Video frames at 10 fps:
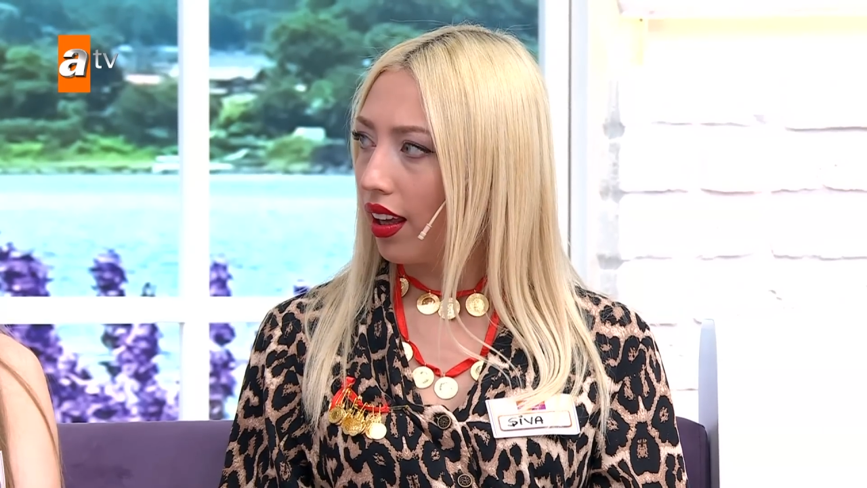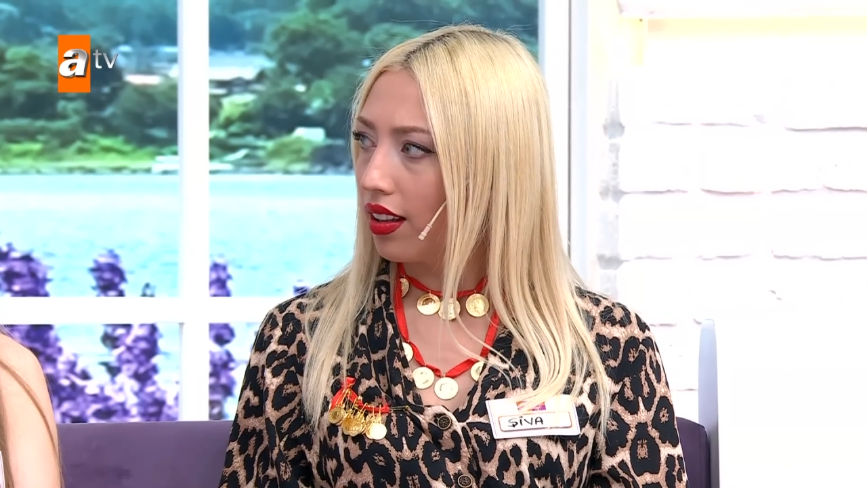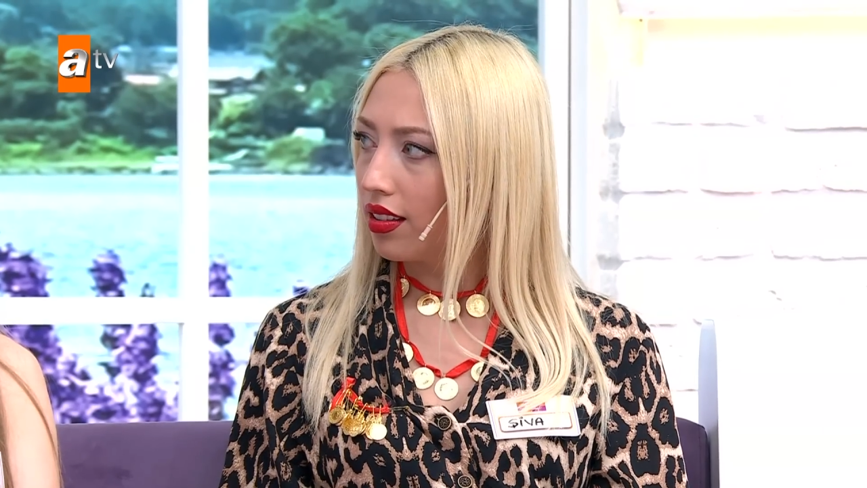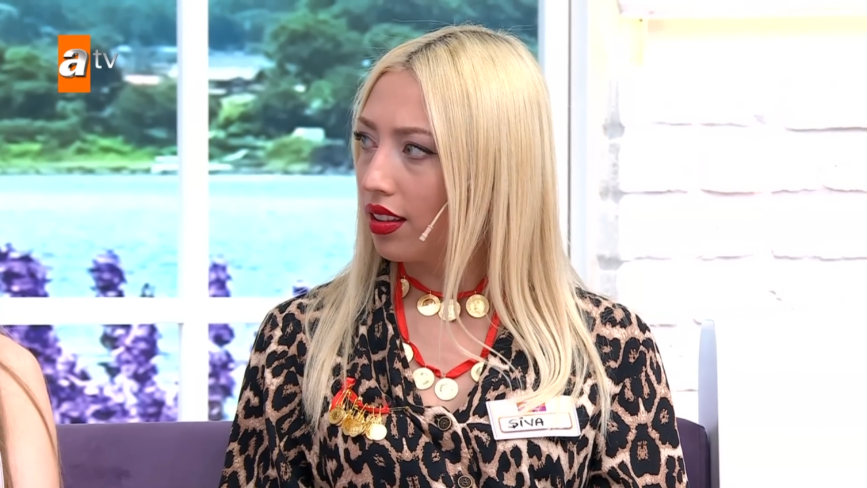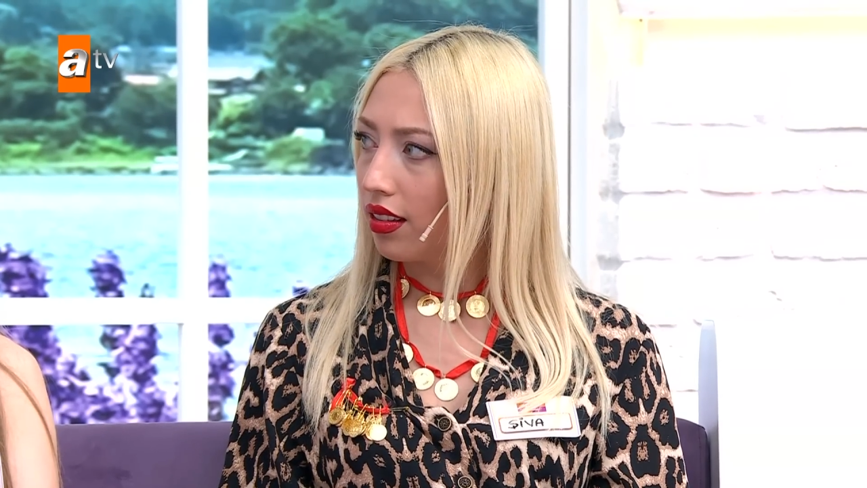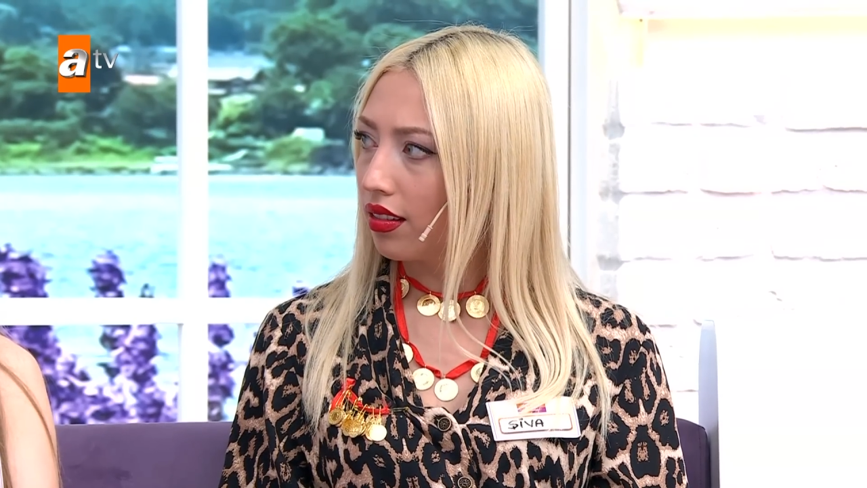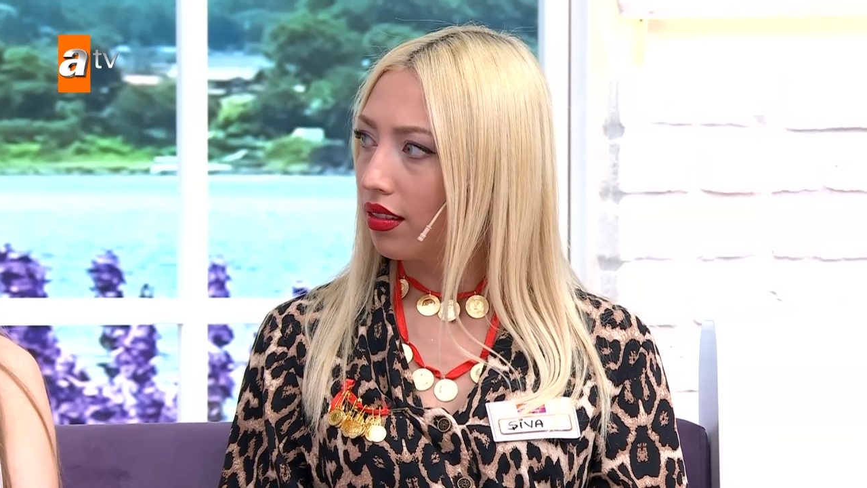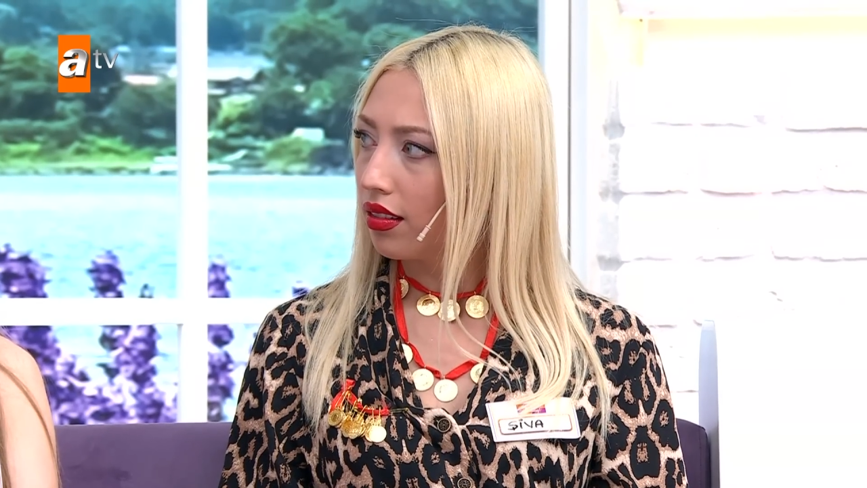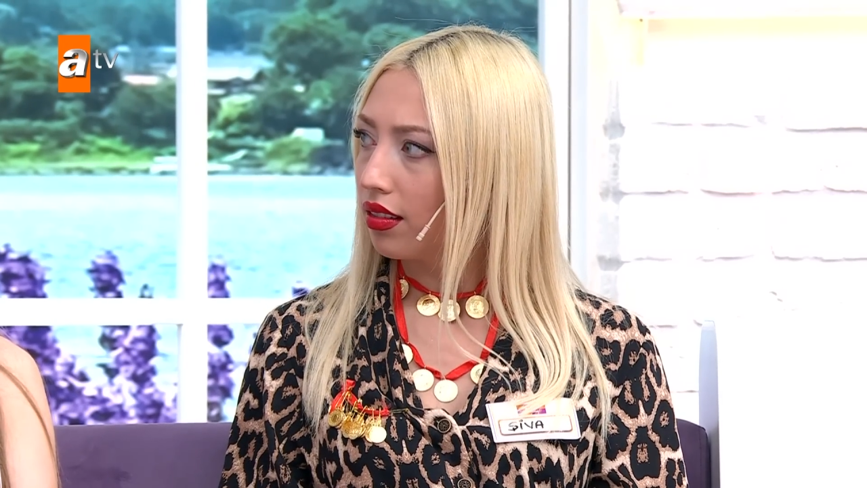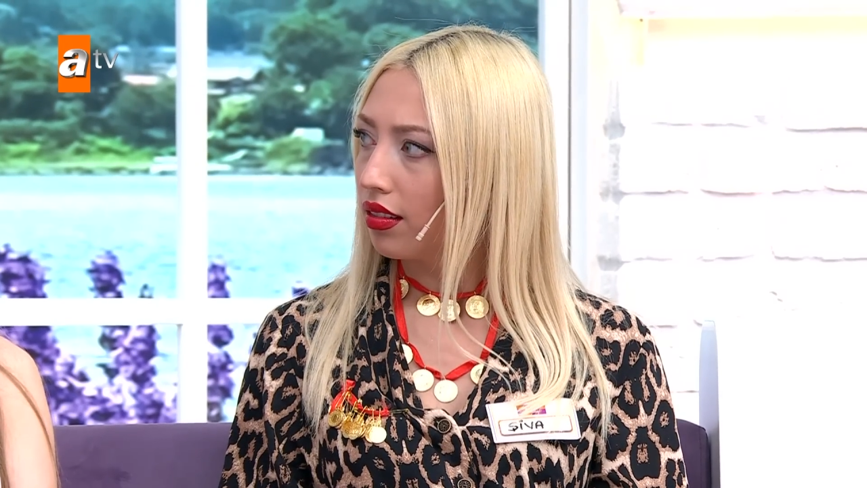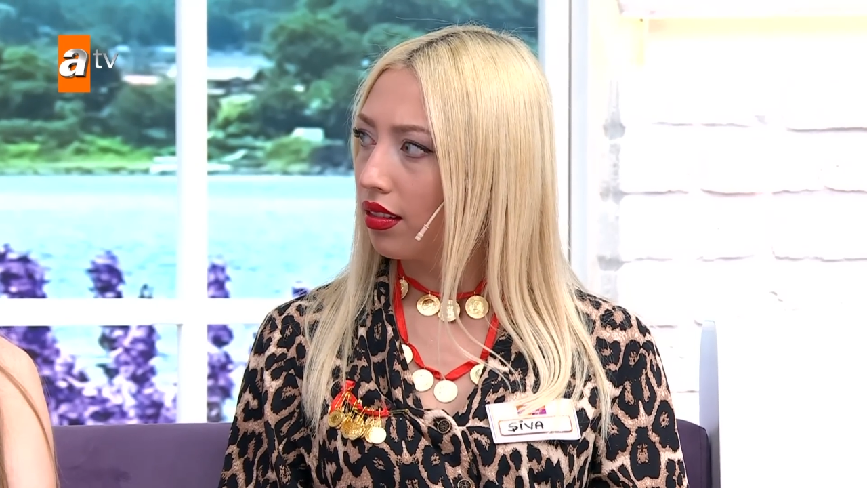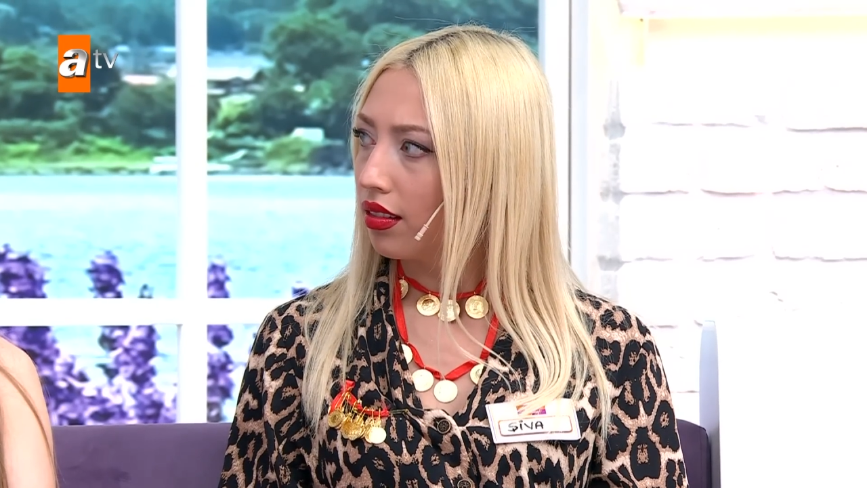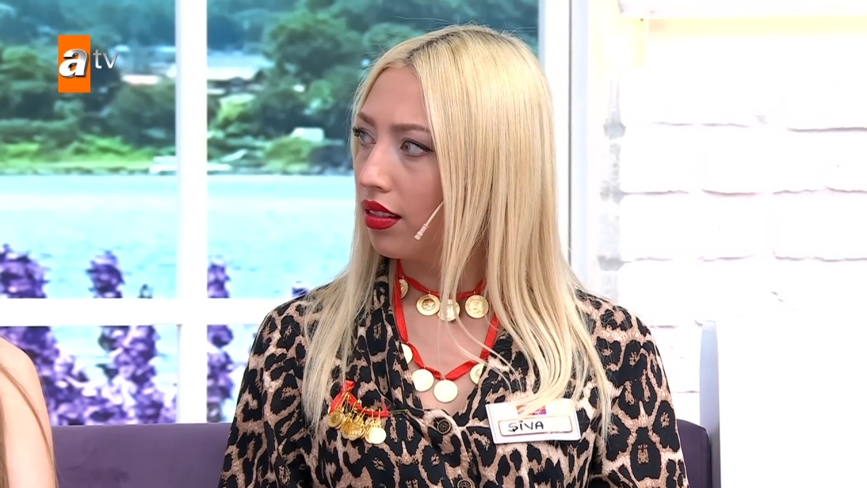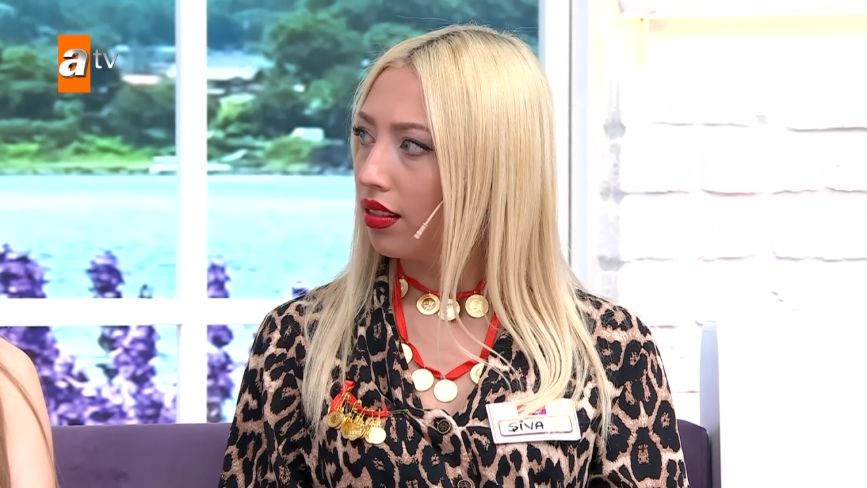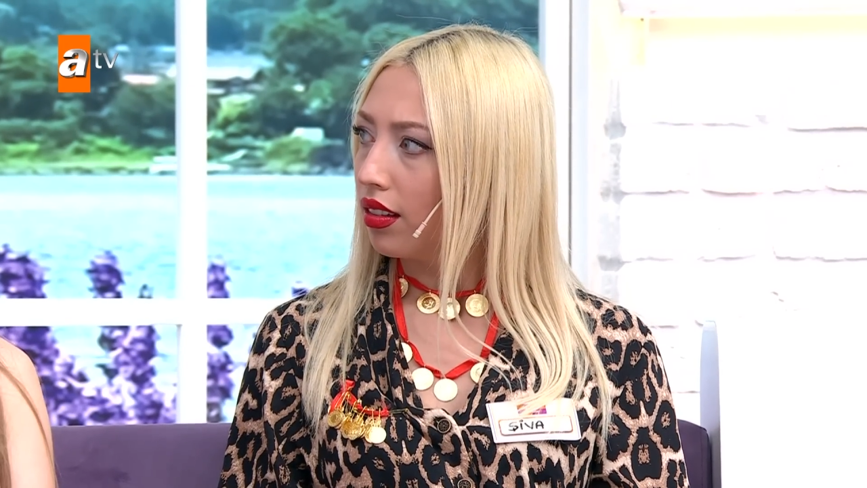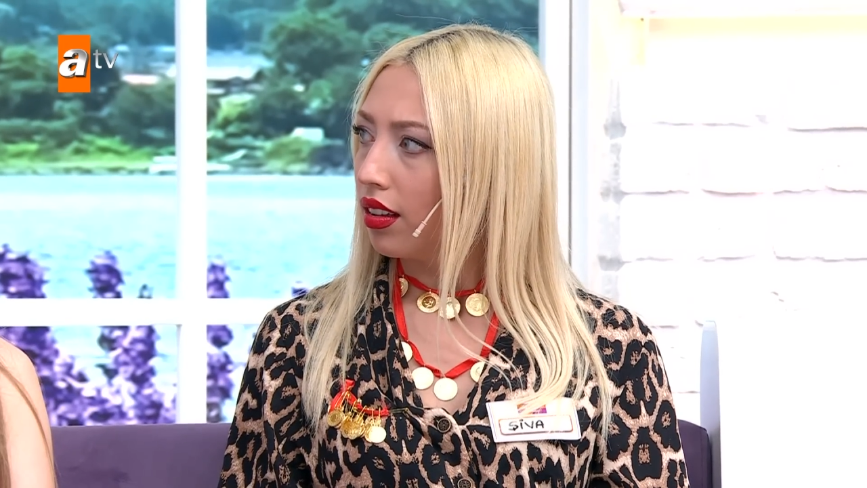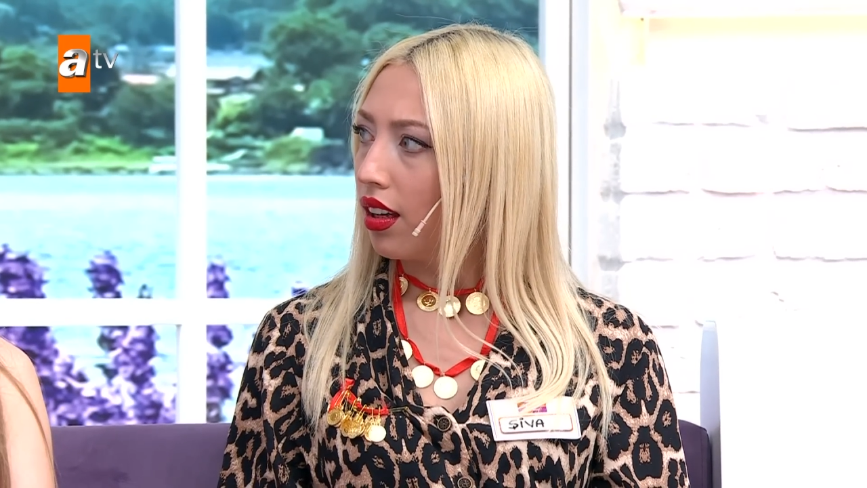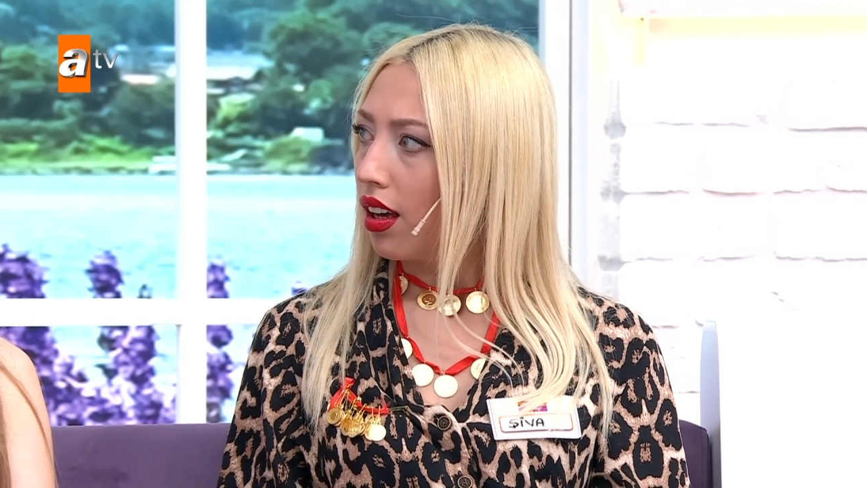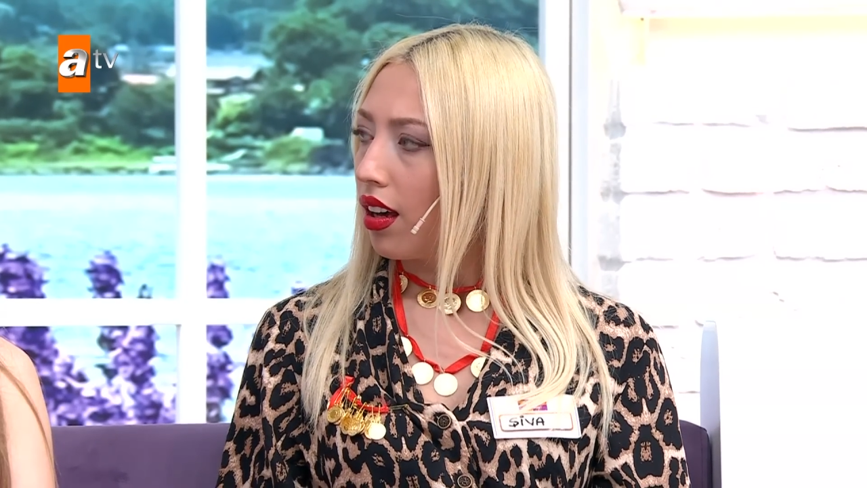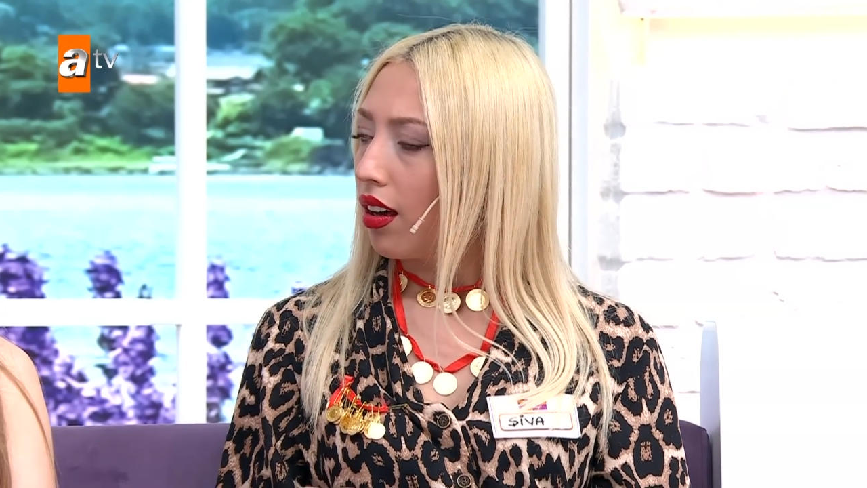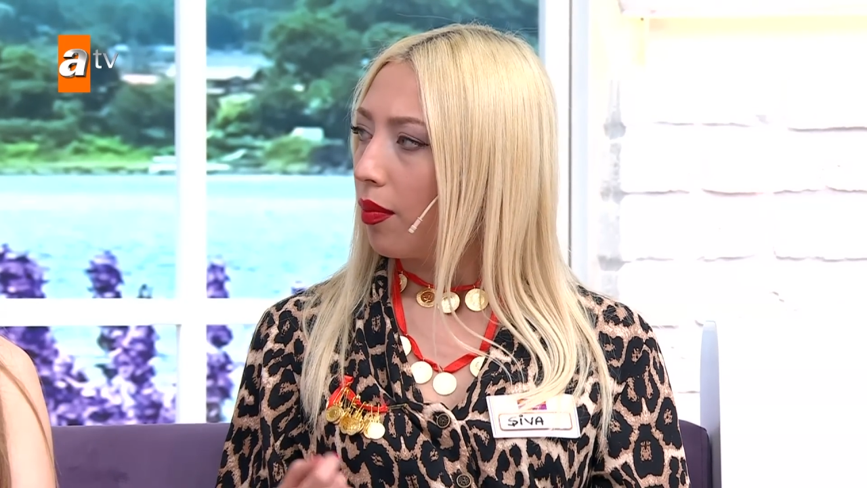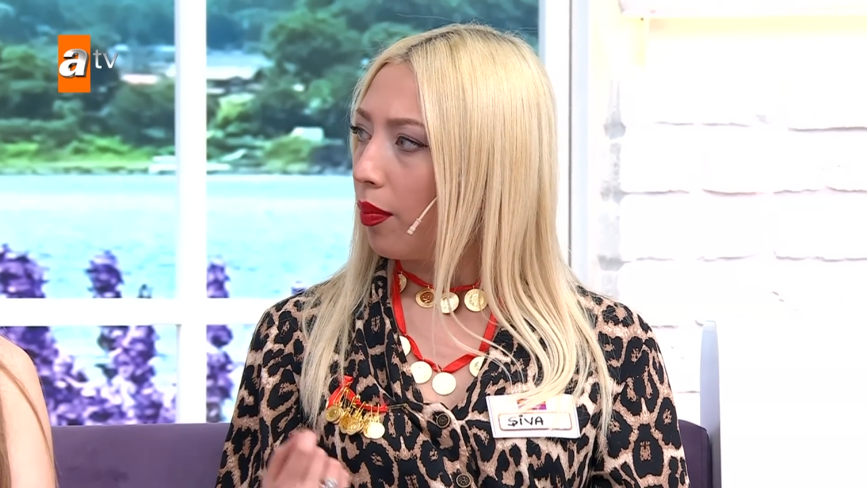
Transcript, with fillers: etti? Hayriye anne de ben